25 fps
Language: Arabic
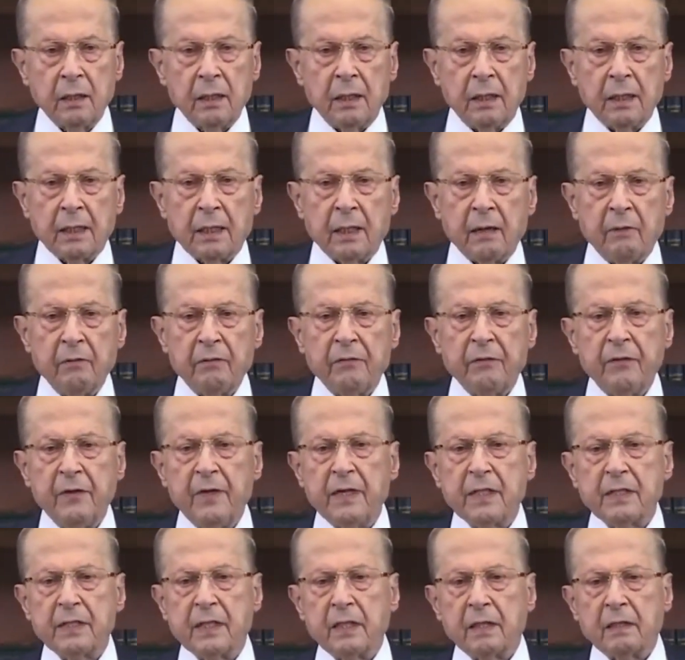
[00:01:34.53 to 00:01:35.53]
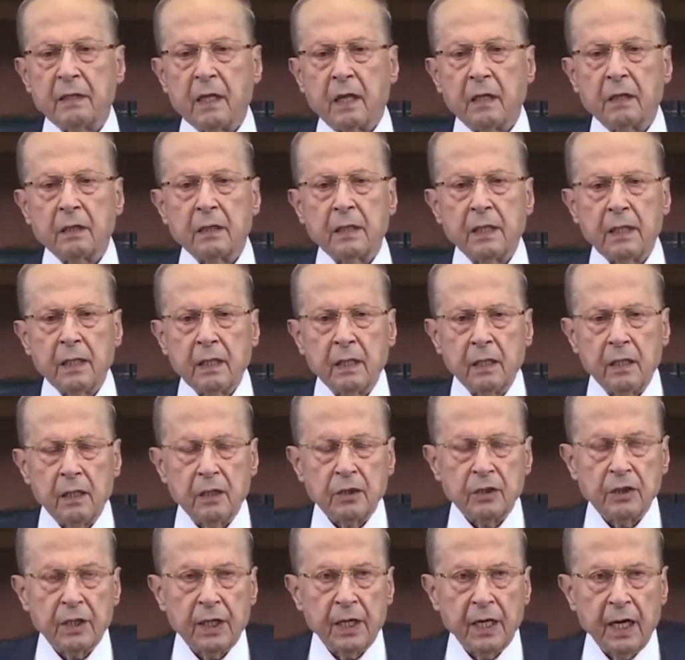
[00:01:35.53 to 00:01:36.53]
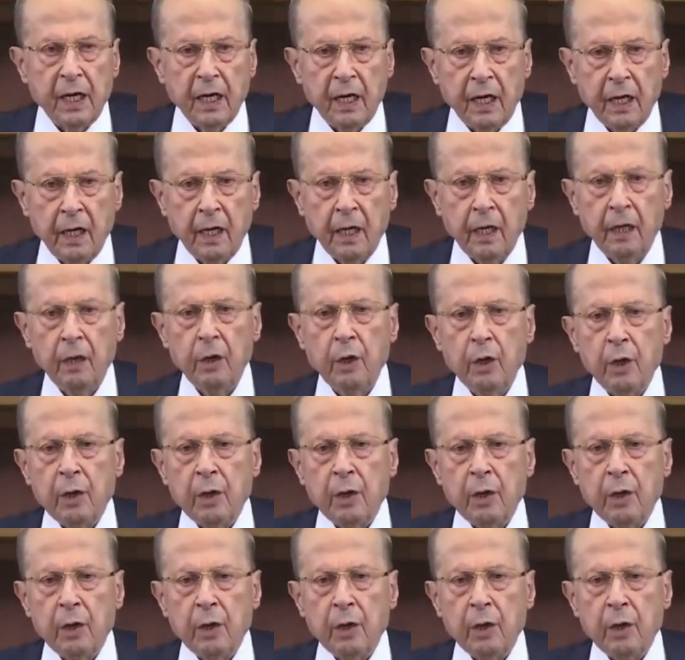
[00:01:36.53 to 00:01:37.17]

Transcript: لتنفيذ التدقيق الجنائي